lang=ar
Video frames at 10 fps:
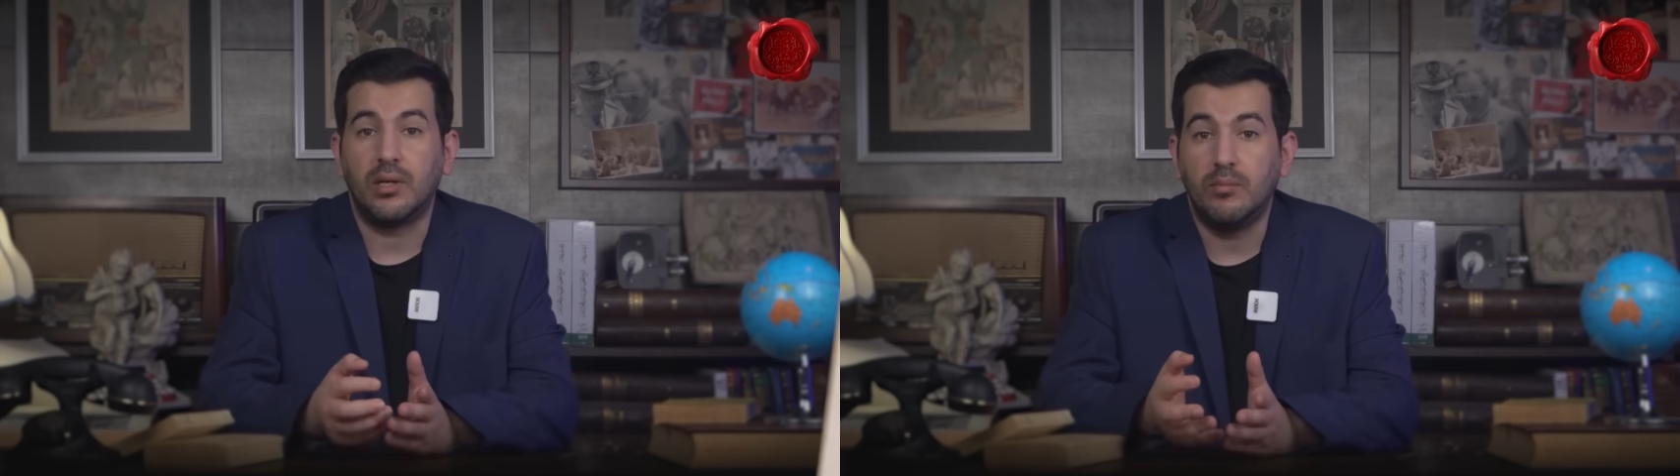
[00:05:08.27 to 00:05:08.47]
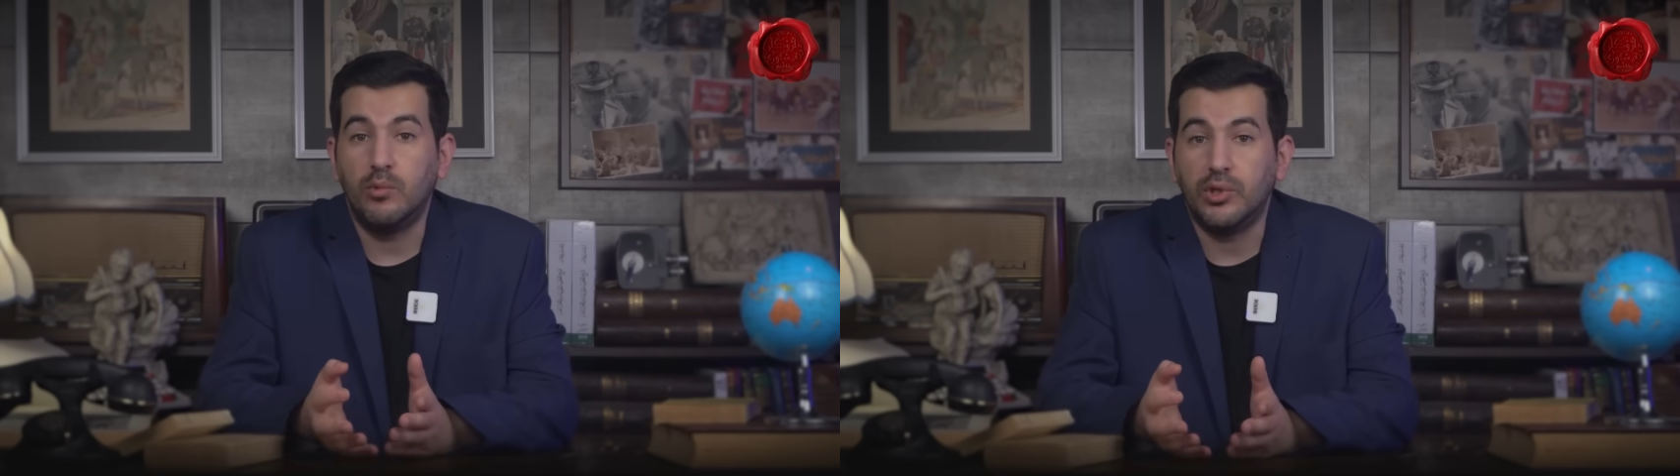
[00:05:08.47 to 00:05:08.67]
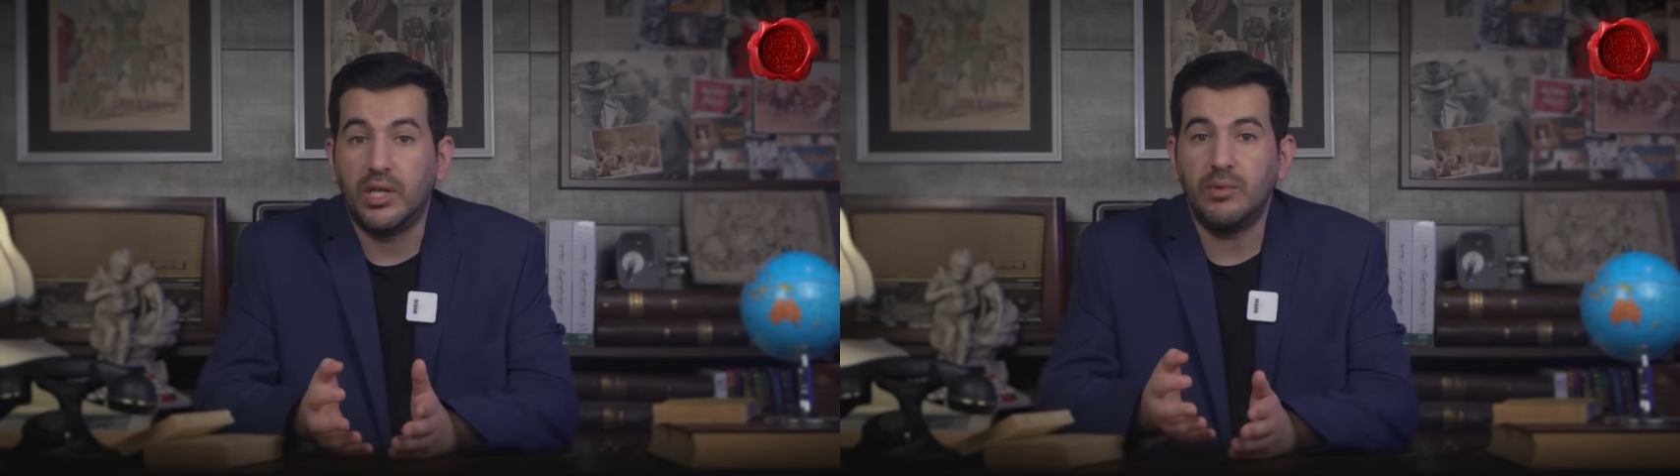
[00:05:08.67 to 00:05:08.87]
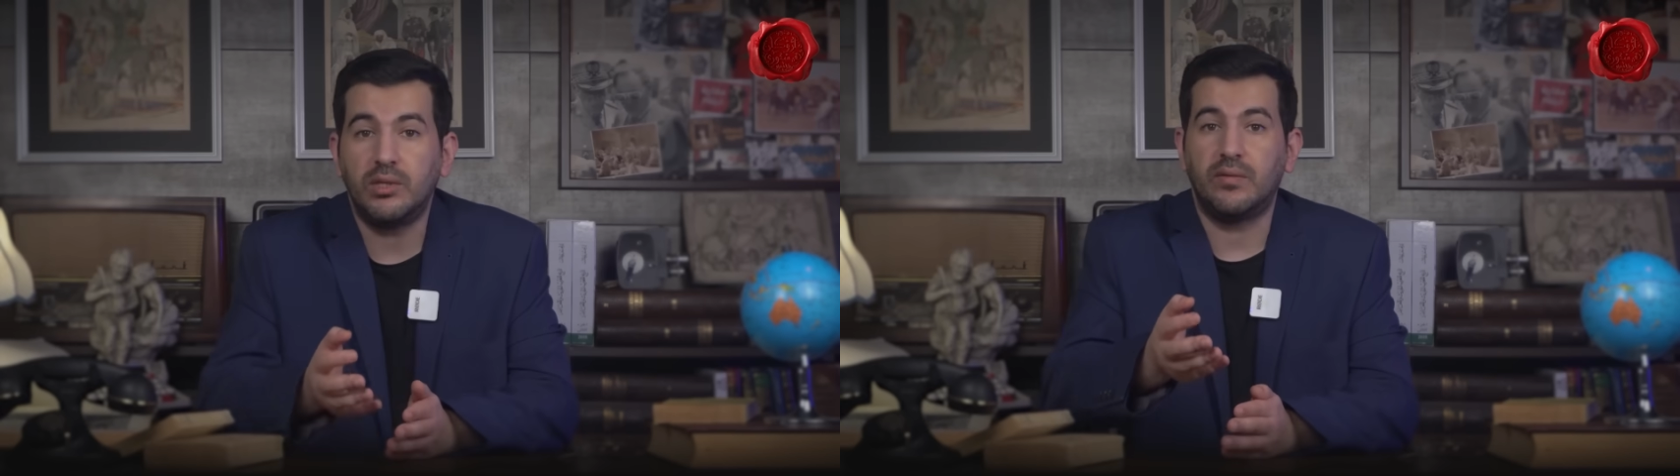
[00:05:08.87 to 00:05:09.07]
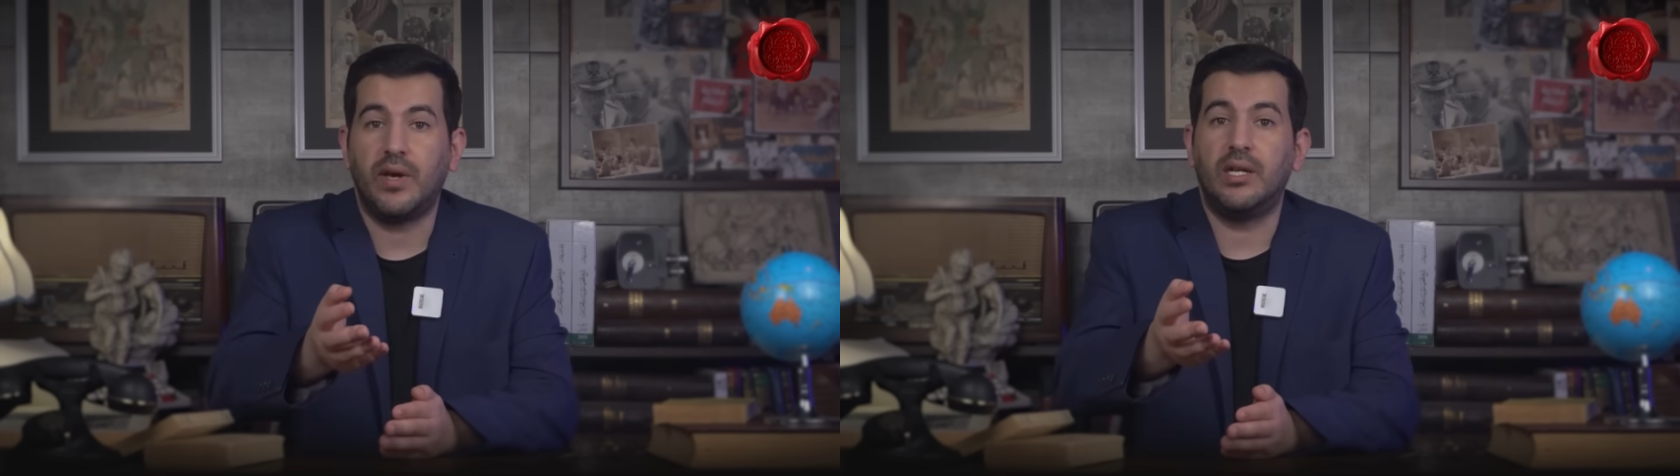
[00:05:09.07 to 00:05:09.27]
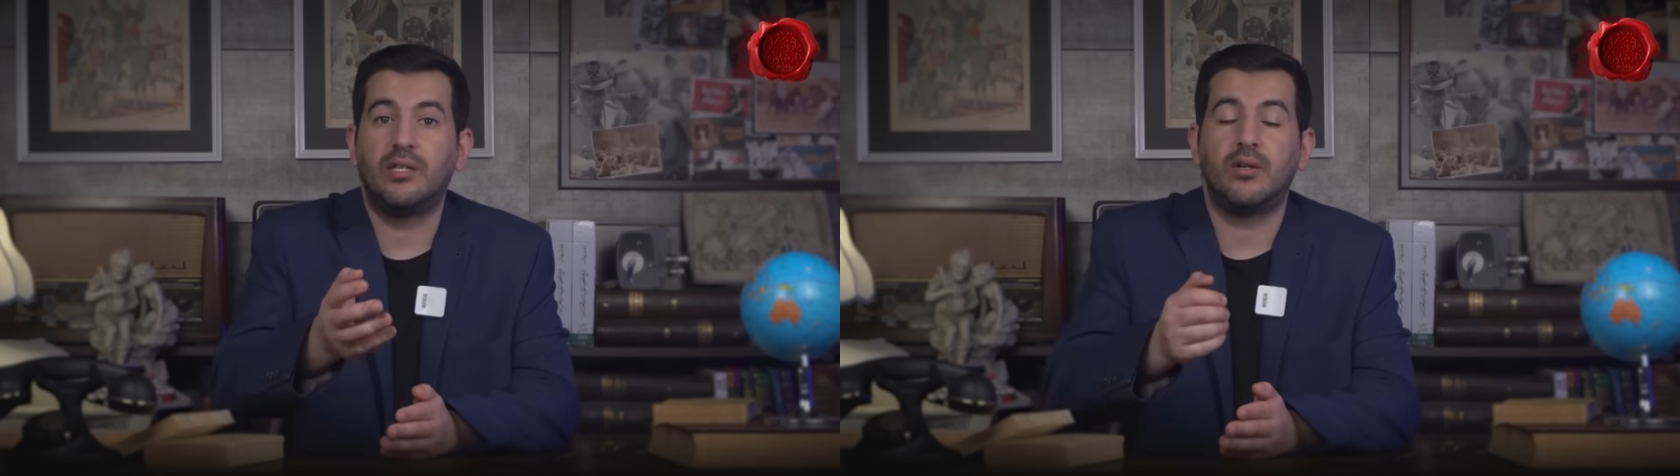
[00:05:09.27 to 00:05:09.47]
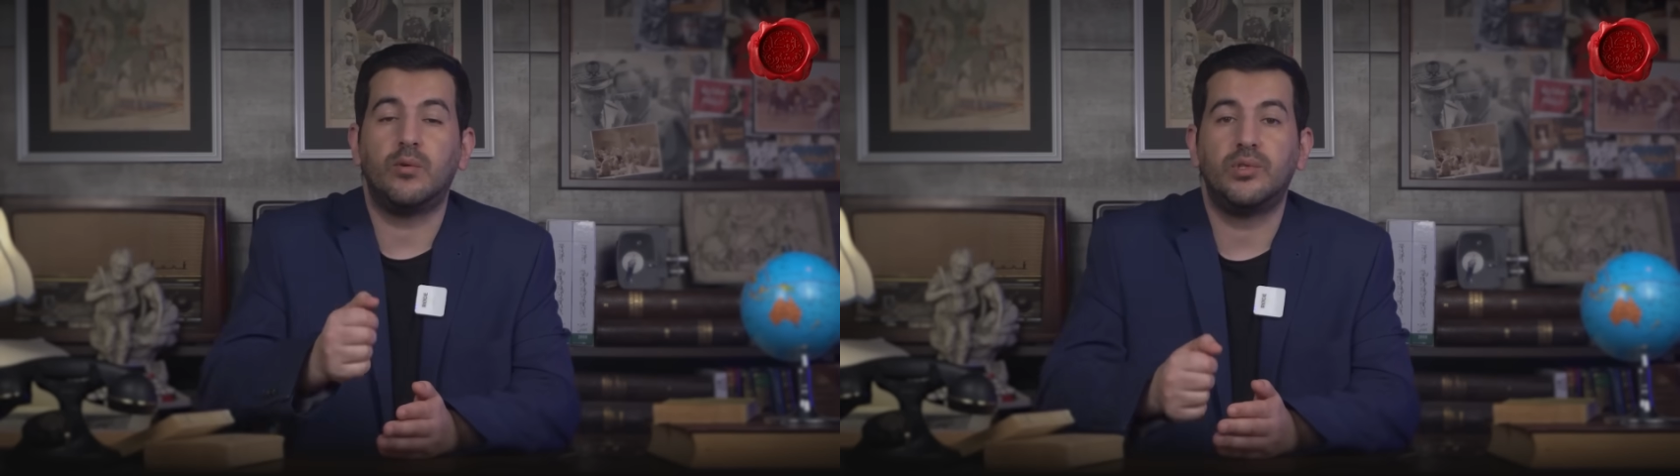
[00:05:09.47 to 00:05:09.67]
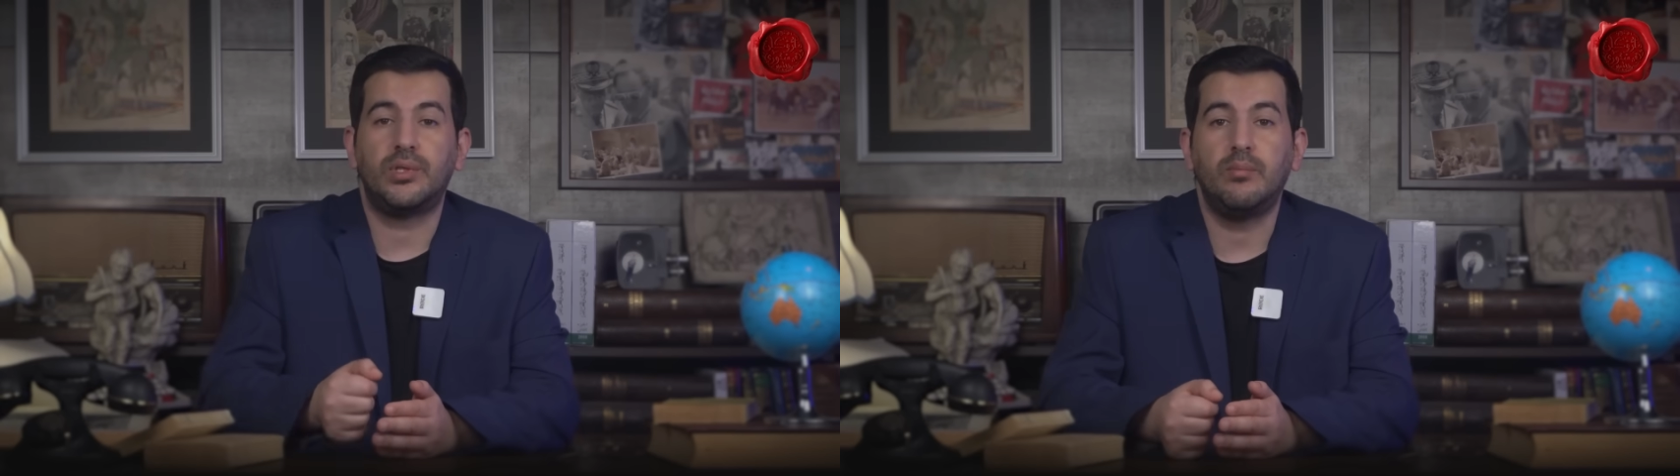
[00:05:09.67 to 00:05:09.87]
مندمج بحال اللي كيقول
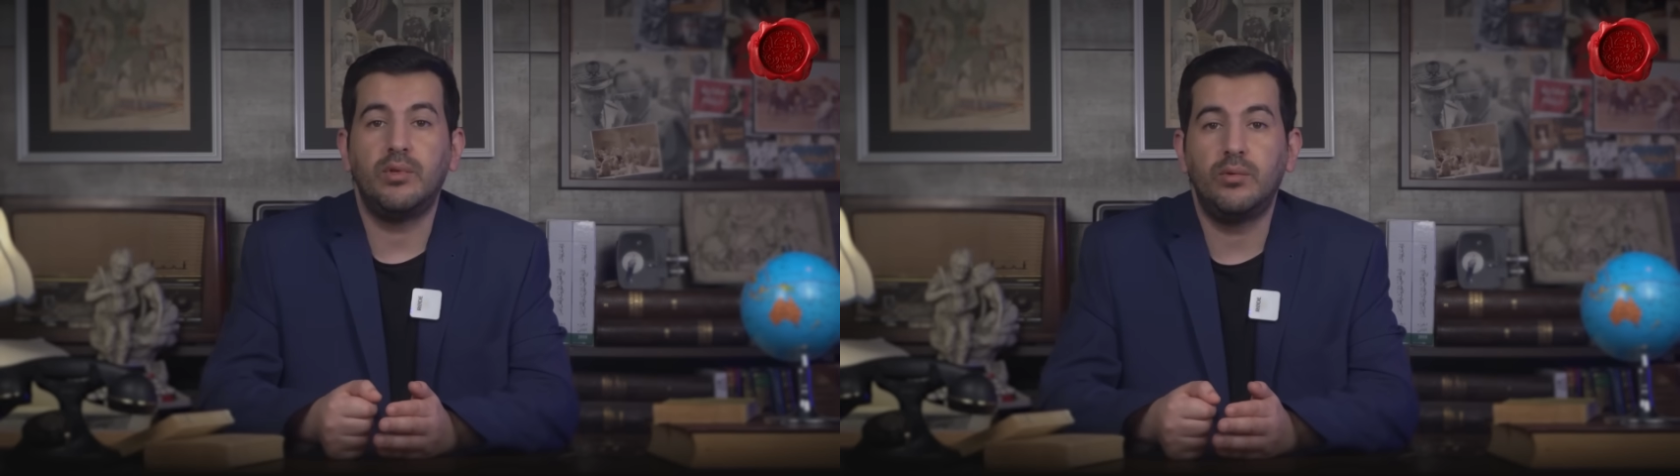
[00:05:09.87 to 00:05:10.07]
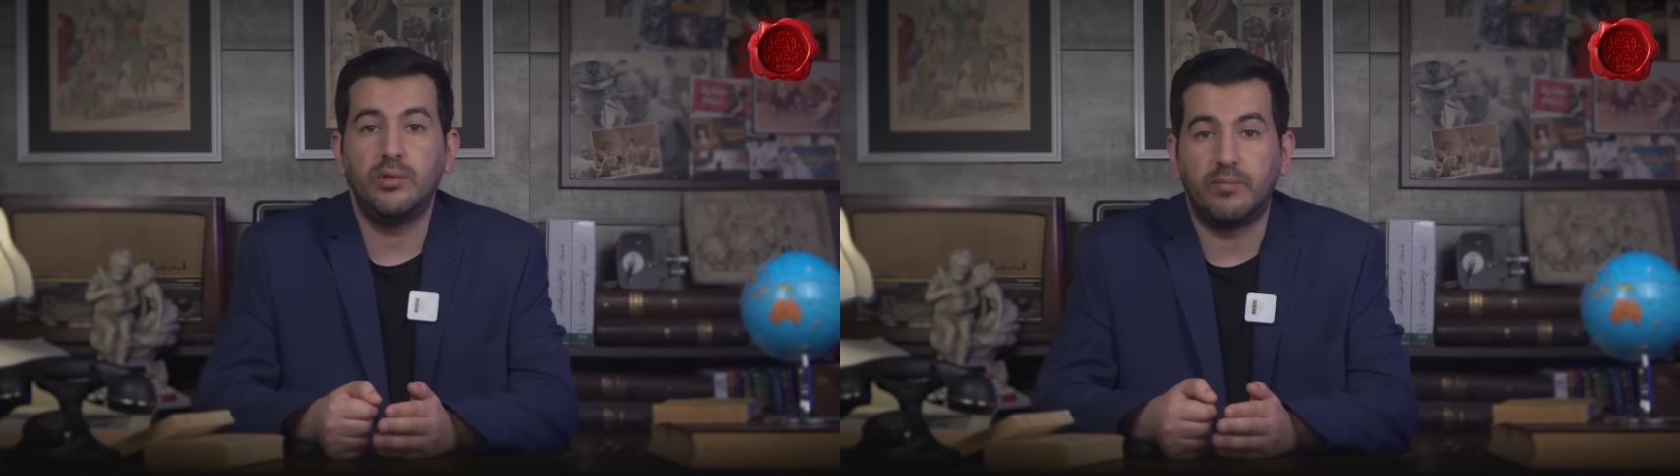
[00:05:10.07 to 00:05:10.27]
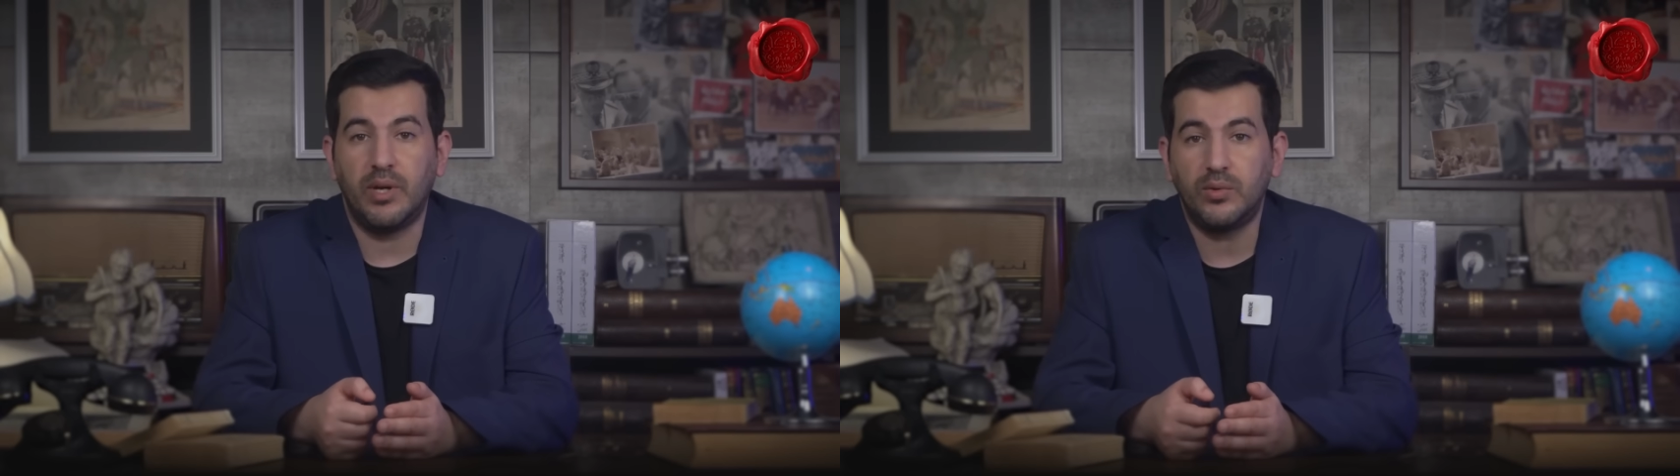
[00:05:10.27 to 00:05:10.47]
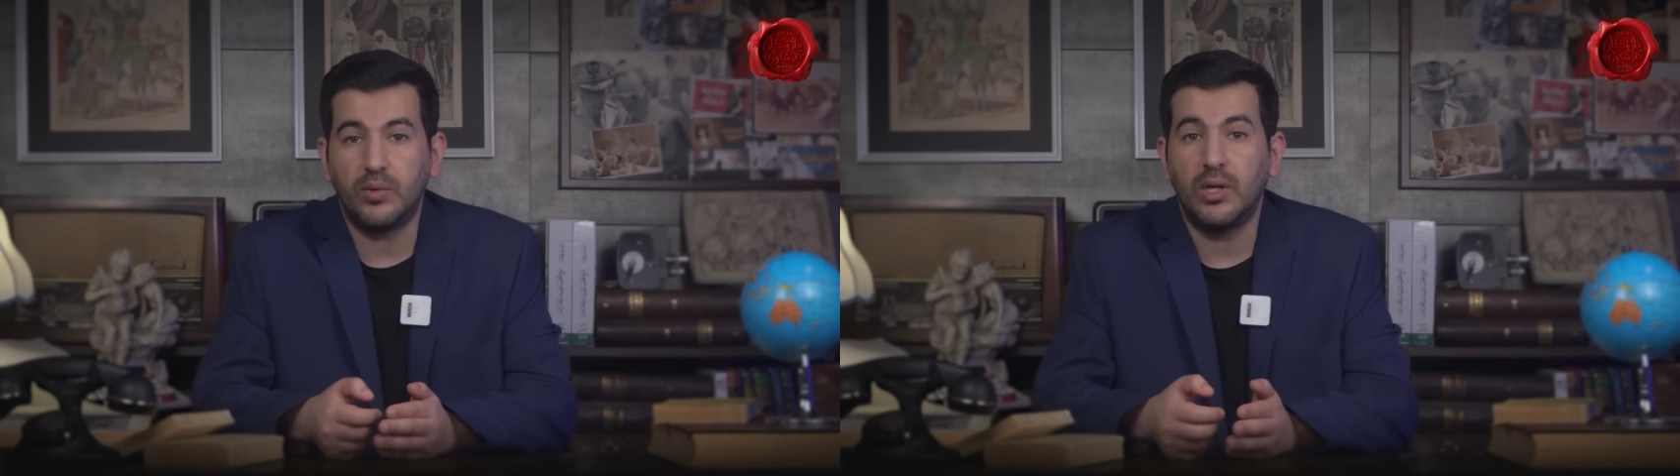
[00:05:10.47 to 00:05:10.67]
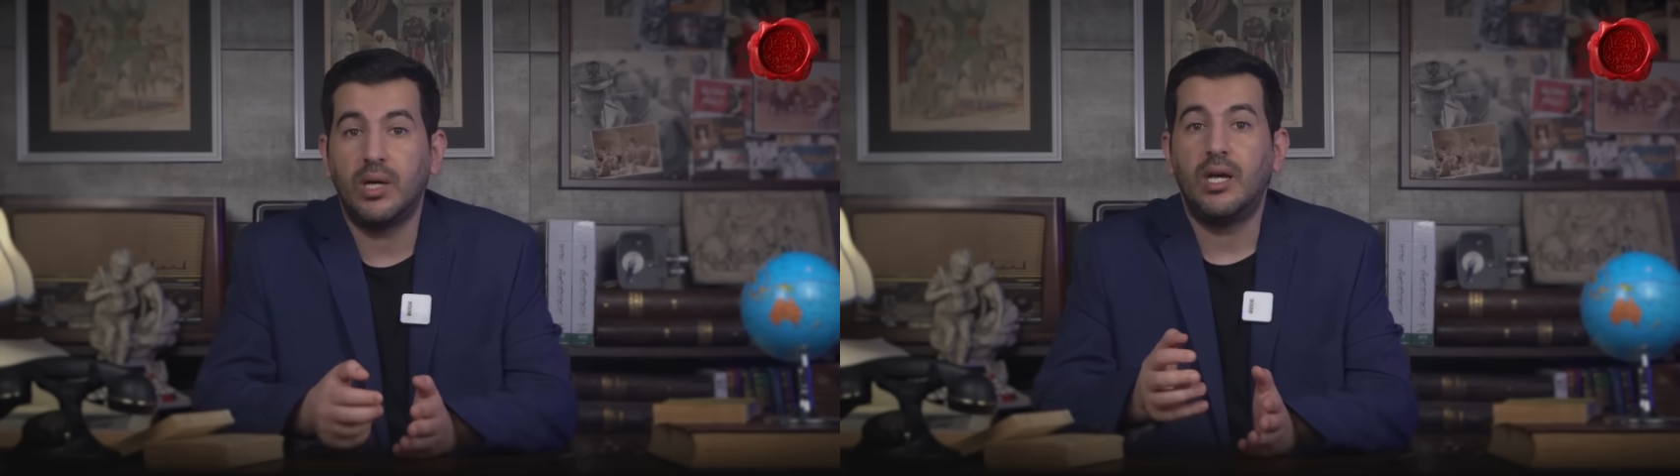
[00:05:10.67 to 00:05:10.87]
السين منوني في بحثه